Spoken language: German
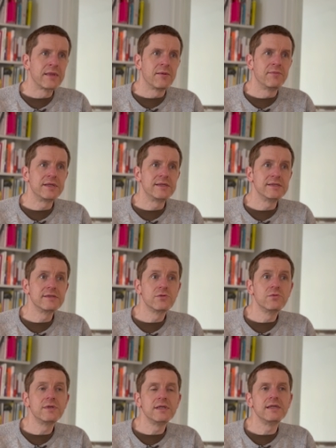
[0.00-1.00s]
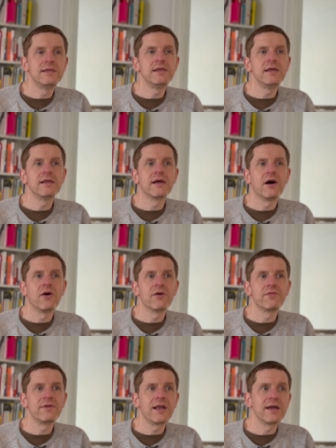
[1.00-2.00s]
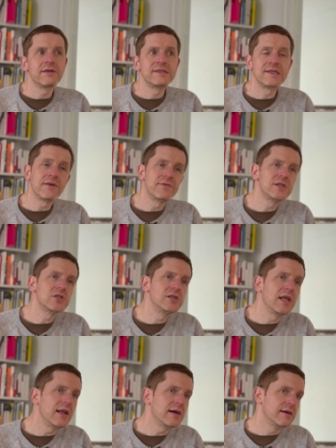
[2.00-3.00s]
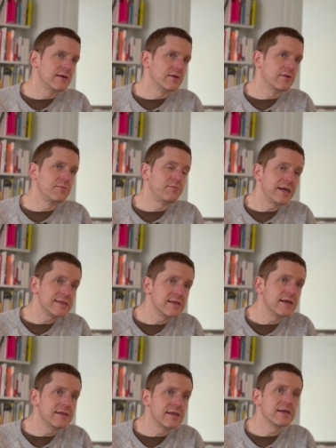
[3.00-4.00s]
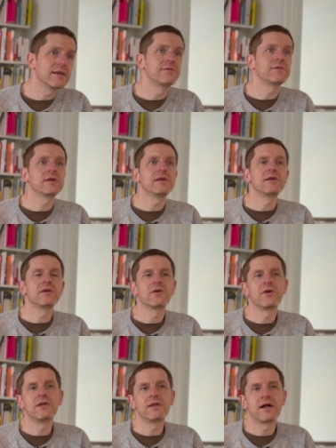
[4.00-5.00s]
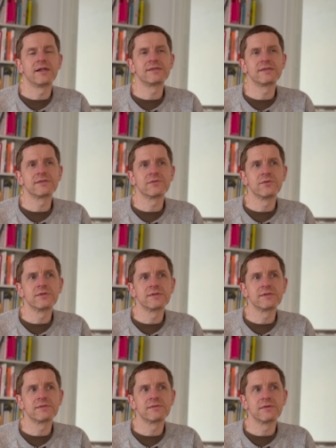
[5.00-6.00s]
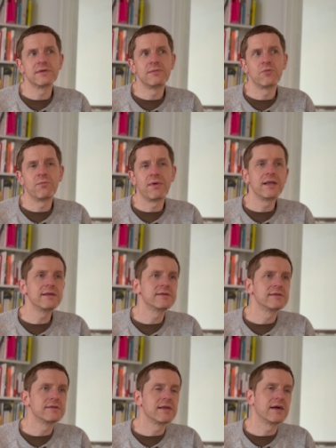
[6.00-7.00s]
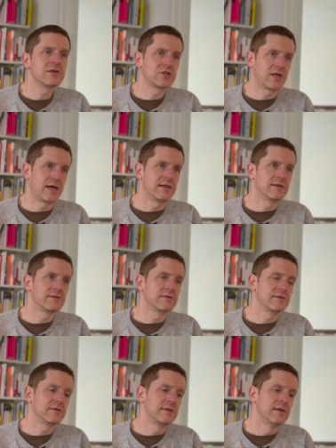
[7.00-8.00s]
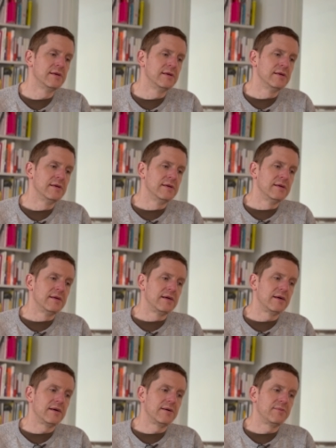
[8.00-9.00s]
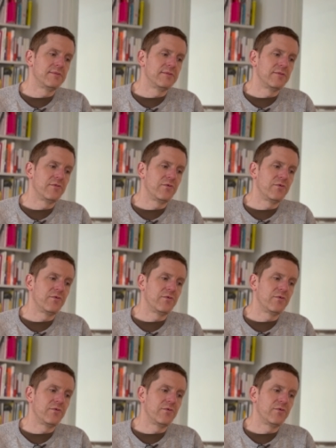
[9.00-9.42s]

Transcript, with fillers: mit diesen guten Ideen auch vielleicht sehr viel schneller und besser in den Griff kriegen können, als es uns im Moment erscheint. Und ähm,